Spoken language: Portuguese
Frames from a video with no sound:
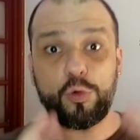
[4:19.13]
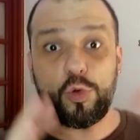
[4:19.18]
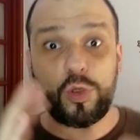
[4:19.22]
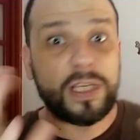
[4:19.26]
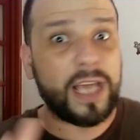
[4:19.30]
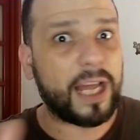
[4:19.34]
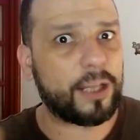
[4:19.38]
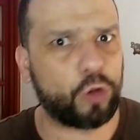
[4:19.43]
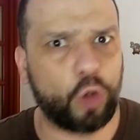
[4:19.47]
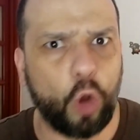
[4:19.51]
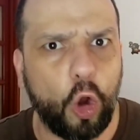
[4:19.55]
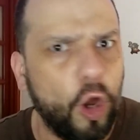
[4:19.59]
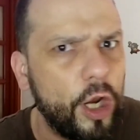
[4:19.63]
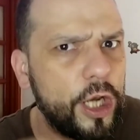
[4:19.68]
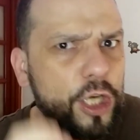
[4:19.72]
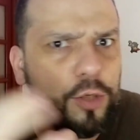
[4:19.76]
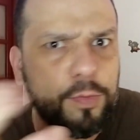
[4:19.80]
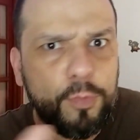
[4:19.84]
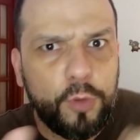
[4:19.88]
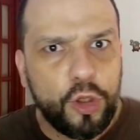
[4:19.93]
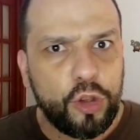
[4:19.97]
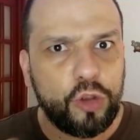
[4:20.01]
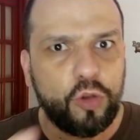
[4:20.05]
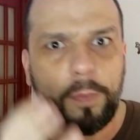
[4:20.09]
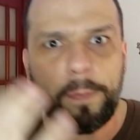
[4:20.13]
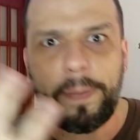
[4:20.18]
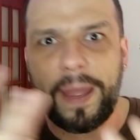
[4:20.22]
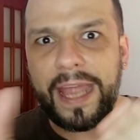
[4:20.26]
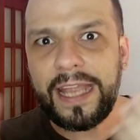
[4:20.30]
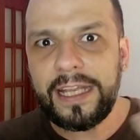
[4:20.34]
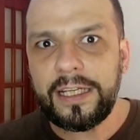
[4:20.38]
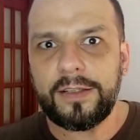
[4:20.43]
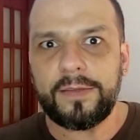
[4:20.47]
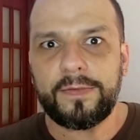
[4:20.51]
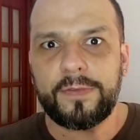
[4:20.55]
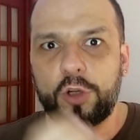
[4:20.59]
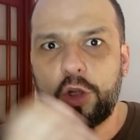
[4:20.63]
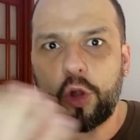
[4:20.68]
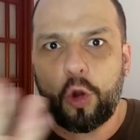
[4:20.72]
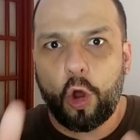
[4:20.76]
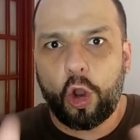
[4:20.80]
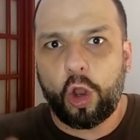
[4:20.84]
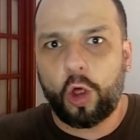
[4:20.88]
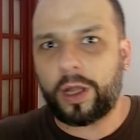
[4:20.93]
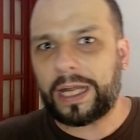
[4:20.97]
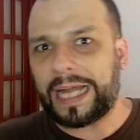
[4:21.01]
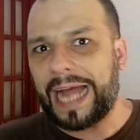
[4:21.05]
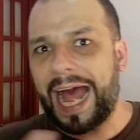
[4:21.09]
os atores muito bem
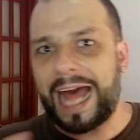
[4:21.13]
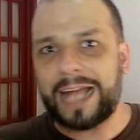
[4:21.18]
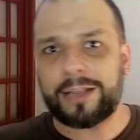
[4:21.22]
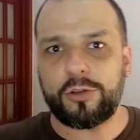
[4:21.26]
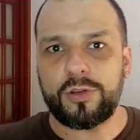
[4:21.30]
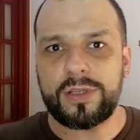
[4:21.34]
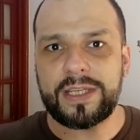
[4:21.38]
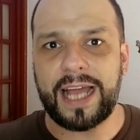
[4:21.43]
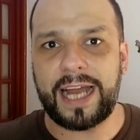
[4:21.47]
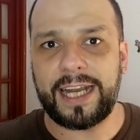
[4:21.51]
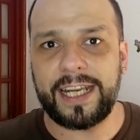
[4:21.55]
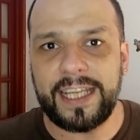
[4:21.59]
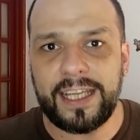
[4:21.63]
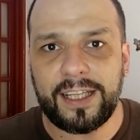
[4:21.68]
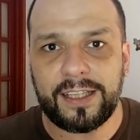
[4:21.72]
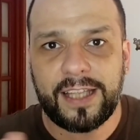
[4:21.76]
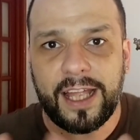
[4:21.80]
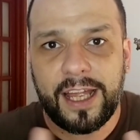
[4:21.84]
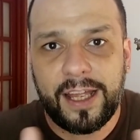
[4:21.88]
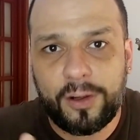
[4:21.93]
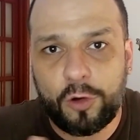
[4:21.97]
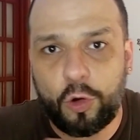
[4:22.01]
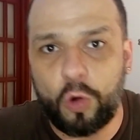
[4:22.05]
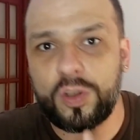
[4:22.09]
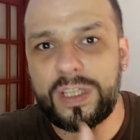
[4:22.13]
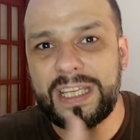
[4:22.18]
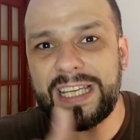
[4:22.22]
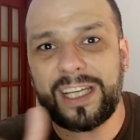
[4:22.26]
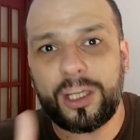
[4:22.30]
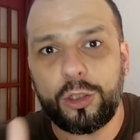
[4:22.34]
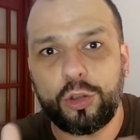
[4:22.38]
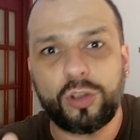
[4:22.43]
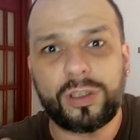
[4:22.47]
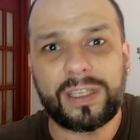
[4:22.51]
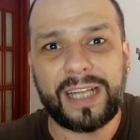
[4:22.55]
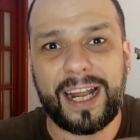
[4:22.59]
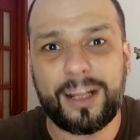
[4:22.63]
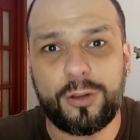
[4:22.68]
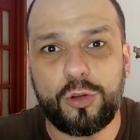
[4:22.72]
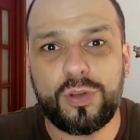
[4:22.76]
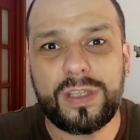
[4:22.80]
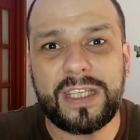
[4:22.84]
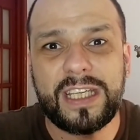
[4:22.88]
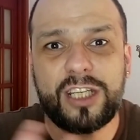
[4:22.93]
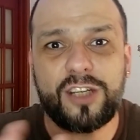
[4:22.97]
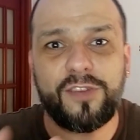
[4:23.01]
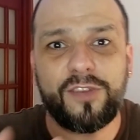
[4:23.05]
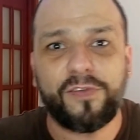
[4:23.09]
colocados ali, conseguindo
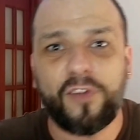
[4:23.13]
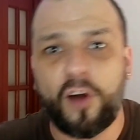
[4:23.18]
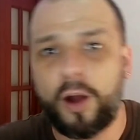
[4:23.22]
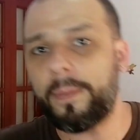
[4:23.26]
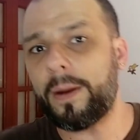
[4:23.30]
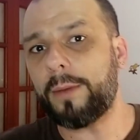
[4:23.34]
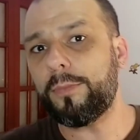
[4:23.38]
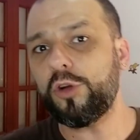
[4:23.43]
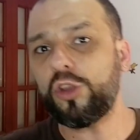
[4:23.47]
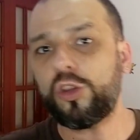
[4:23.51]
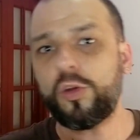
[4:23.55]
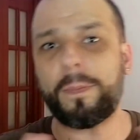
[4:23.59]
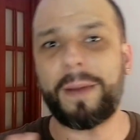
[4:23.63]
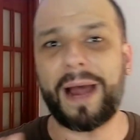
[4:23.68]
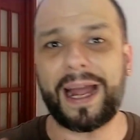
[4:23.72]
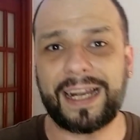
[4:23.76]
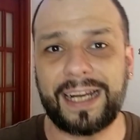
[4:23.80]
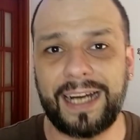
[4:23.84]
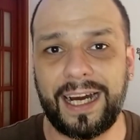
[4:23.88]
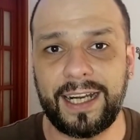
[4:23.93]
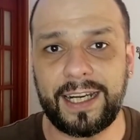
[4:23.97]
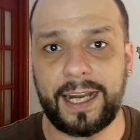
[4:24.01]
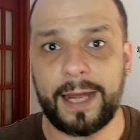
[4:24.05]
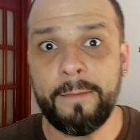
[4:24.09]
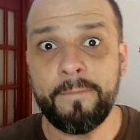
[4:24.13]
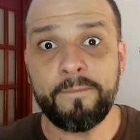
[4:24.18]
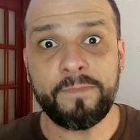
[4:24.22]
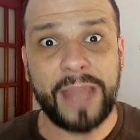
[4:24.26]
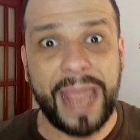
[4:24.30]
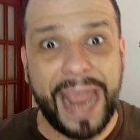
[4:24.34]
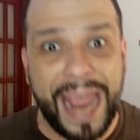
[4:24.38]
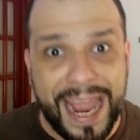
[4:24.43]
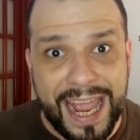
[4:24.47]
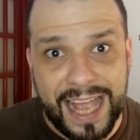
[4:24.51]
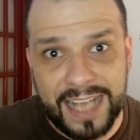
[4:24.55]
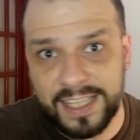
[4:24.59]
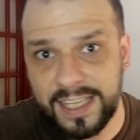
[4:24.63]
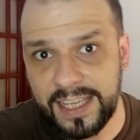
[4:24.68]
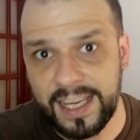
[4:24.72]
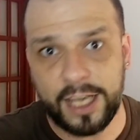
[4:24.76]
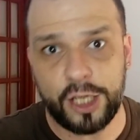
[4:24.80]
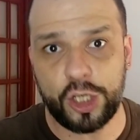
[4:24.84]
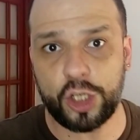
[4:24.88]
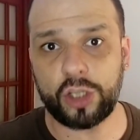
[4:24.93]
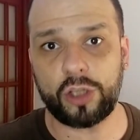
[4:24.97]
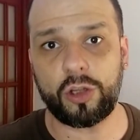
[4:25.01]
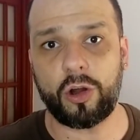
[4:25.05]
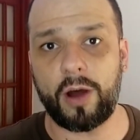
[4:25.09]
traduzir de forma muito bacana
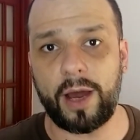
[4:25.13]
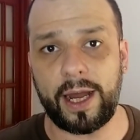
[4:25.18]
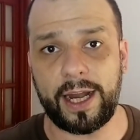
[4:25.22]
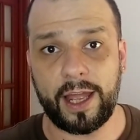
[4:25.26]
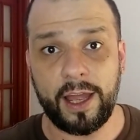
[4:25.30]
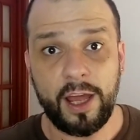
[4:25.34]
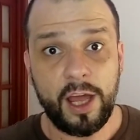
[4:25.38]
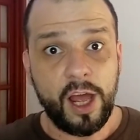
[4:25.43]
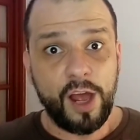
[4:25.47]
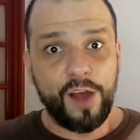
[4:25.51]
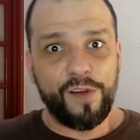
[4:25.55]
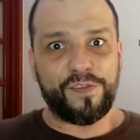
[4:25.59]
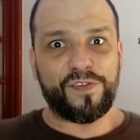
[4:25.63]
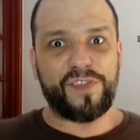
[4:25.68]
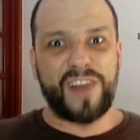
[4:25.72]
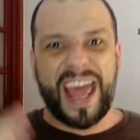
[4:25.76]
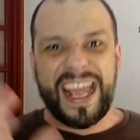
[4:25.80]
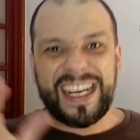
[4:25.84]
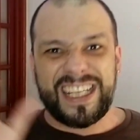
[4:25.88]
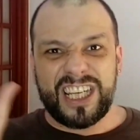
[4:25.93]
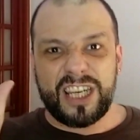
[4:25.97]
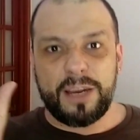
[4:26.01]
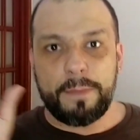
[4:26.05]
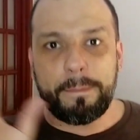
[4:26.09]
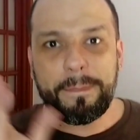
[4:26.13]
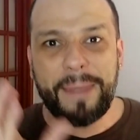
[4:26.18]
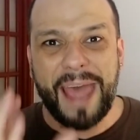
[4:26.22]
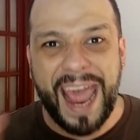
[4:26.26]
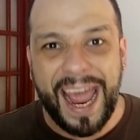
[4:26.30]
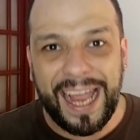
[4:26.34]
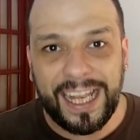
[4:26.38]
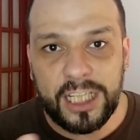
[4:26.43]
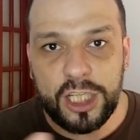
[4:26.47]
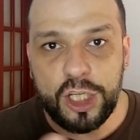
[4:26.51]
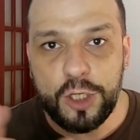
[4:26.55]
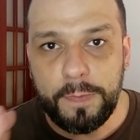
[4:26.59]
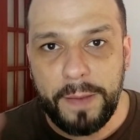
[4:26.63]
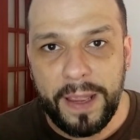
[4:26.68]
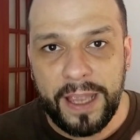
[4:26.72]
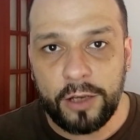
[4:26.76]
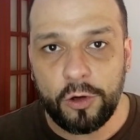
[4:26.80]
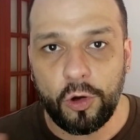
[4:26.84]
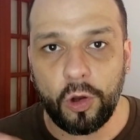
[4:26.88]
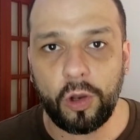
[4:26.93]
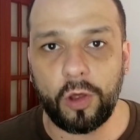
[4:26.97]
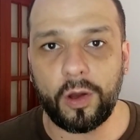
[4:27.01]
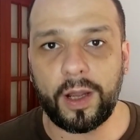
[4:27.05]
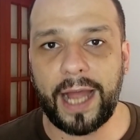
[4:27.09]
essa história, flashbacks
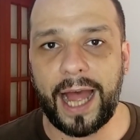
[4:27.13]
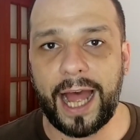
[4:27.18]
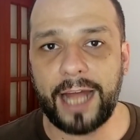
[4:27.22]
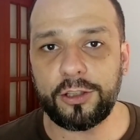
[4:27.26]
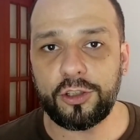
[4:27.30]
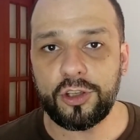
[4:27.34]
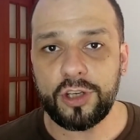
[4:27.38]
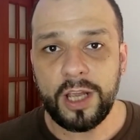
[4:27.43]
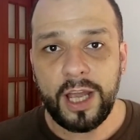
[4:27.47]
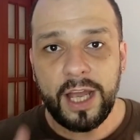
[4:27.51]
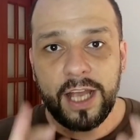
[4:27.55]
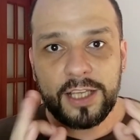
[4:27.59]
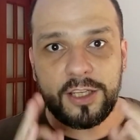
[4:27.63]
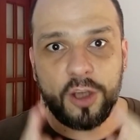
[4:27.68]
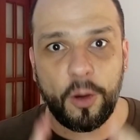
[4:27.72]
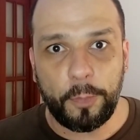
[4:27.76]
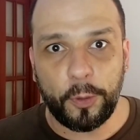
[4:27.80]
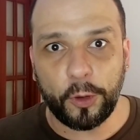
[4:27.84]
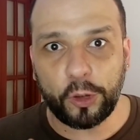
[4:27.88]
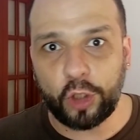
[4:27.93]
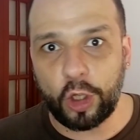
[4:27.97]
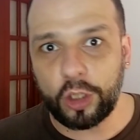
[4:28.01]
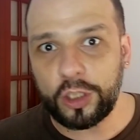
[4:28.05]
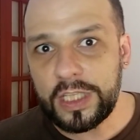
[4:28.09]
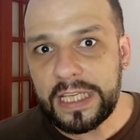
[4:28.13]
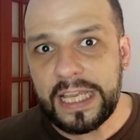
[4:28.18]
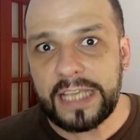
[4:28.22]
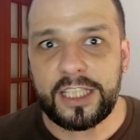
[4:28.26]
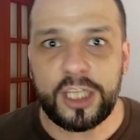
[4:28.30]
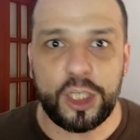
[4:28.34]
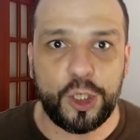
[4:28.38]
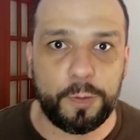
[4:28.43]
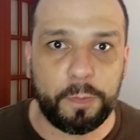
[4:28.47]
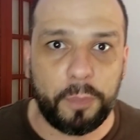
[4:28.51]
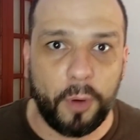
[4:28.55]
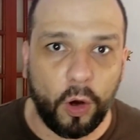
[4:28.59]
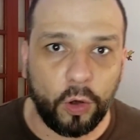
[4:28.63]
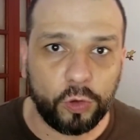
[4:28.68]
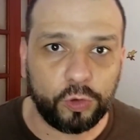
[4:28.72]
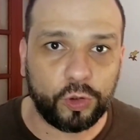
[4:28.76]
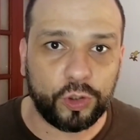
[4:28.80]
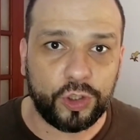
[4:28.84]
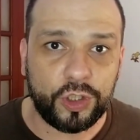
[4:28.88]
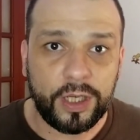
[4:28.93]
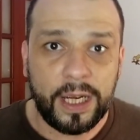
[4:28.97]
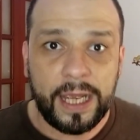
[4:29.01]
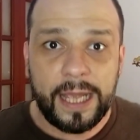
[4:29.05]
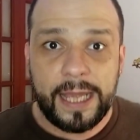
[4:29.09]
bem colocados, são por todos esses
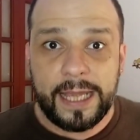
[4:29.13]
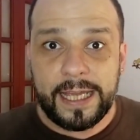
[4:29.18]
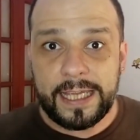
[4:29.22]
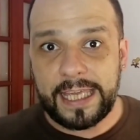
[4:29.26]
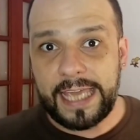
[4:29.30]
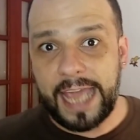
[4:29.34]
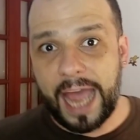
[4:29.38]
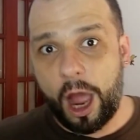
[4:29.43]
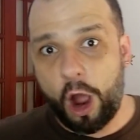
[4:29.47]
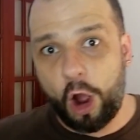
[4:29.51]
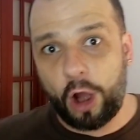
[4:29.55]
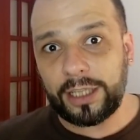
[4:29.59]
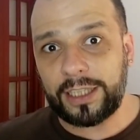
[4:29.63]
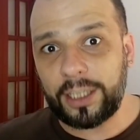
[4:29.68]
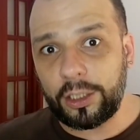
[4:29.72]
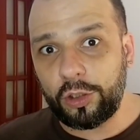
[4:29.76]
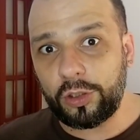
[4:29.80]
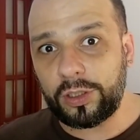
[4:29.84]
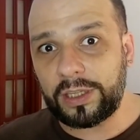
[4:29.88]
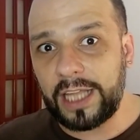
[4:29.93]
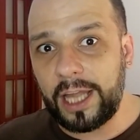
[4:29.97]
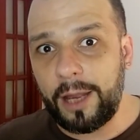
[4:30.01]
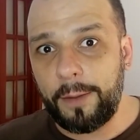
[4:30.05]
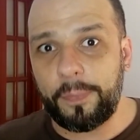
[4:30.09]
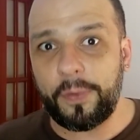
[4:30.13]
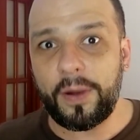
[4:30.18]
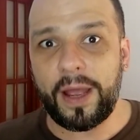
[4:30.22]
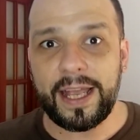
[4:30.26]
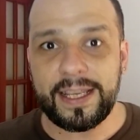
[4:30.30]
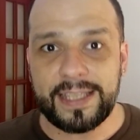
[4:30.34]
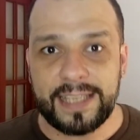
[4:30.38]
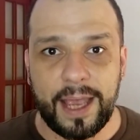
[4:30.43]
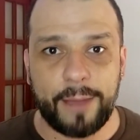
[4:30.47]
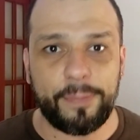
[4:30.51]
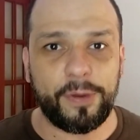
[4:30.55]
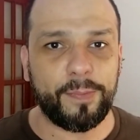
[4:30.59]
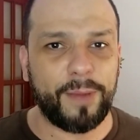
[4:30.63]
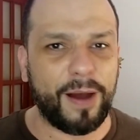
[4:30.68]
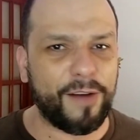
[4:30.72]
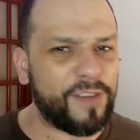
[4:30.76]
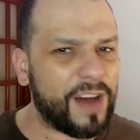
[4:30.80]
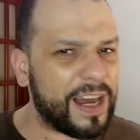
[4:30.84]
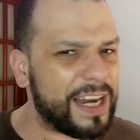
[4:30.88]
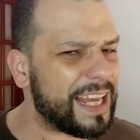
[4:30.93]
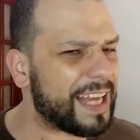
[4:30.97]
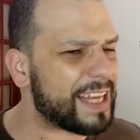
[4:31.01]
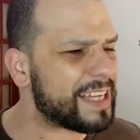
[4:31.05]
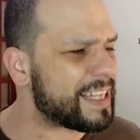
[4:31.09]
pontos que a Roda do Tempo recebe uma
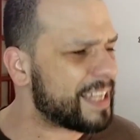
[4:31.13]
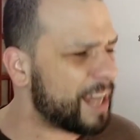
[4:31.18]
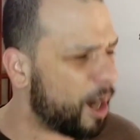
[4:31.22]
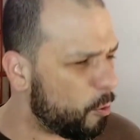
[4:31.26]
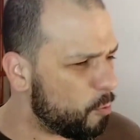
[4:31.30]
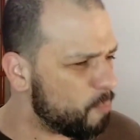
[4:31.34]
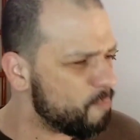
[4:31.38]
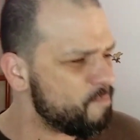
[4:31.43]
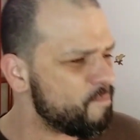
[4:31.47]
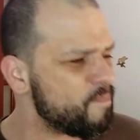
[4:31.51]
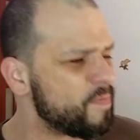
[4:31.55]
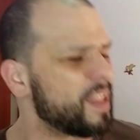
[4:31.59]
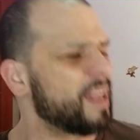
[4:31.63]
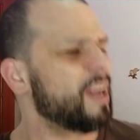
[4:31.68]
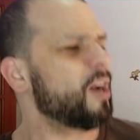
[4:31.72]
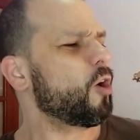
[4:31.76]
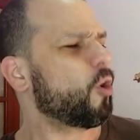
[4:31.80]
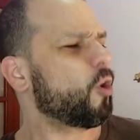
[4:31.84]
avaliação